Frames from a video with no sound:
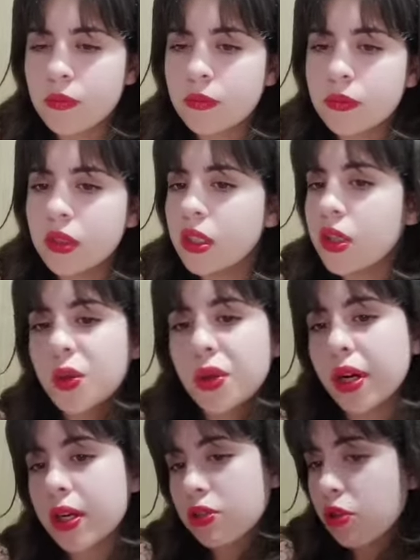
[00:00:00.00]
Ni un
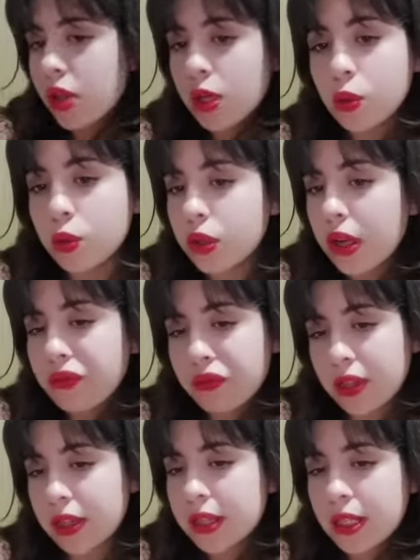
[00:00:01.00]
rayo de luna
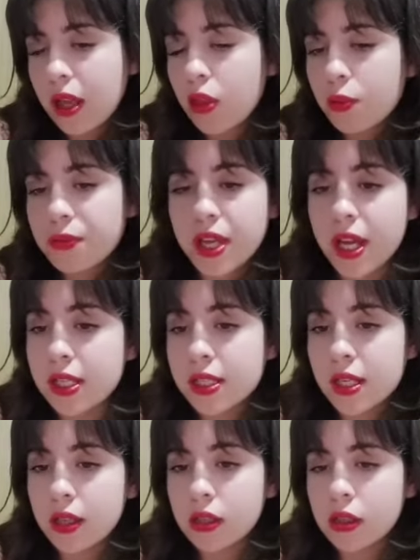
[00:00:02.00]
filtrado me
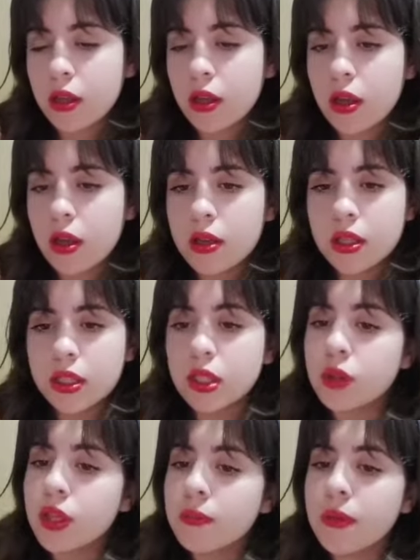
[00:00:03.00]
halla, ni
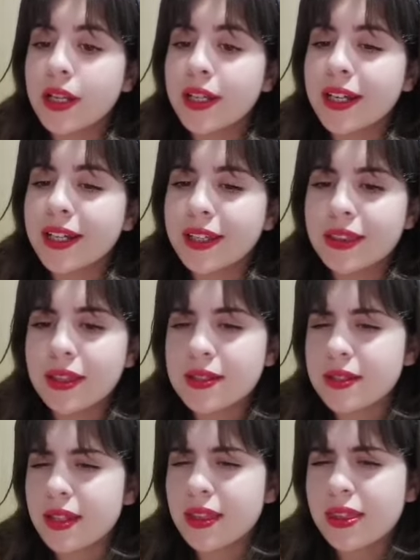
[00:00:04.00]
una margarita
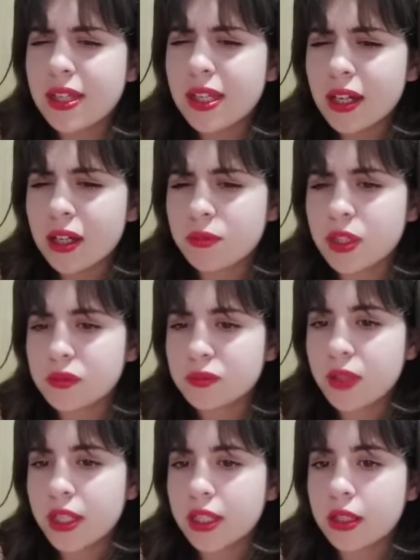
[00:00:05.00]
se diga mi
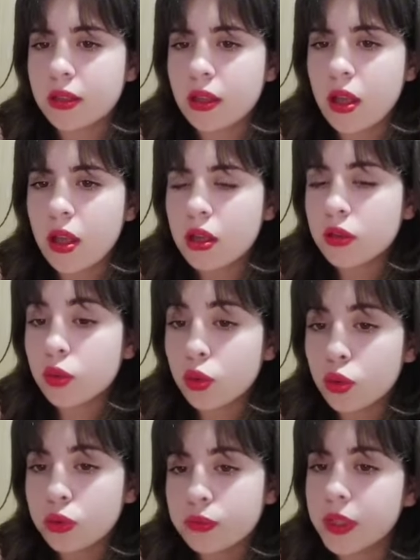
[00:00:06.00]
hermana.
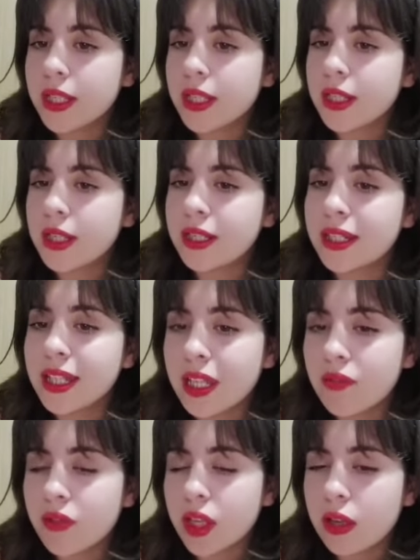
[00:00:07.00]
Tú me quieres
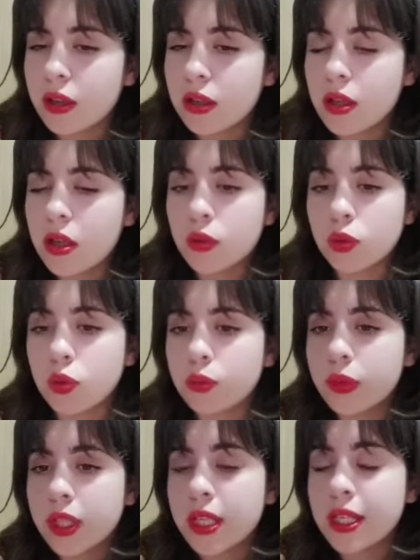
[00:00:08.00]
nibia, tú me
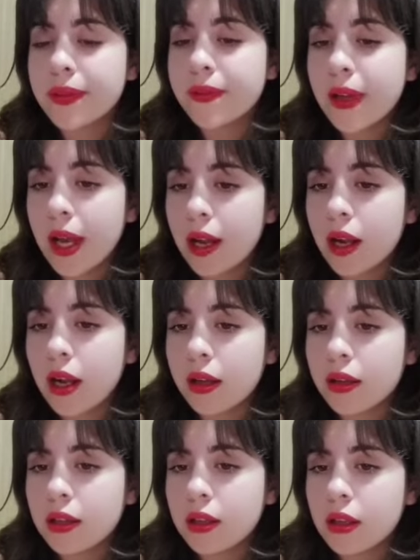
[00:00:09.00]
quieres blanca,
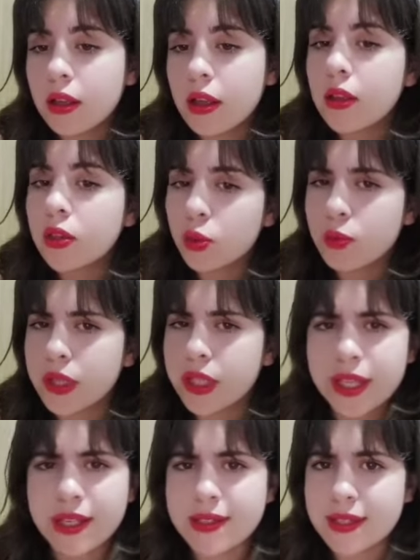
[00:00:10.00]
tú me
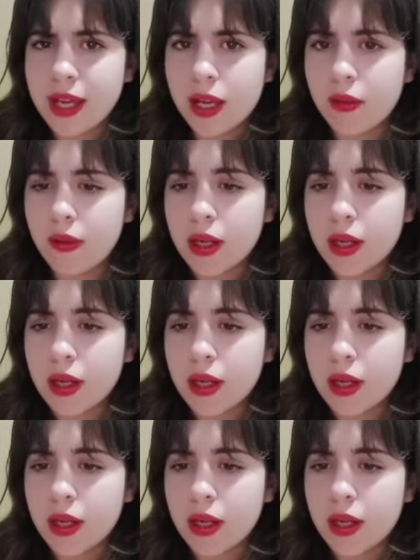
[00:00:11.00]
quieres alba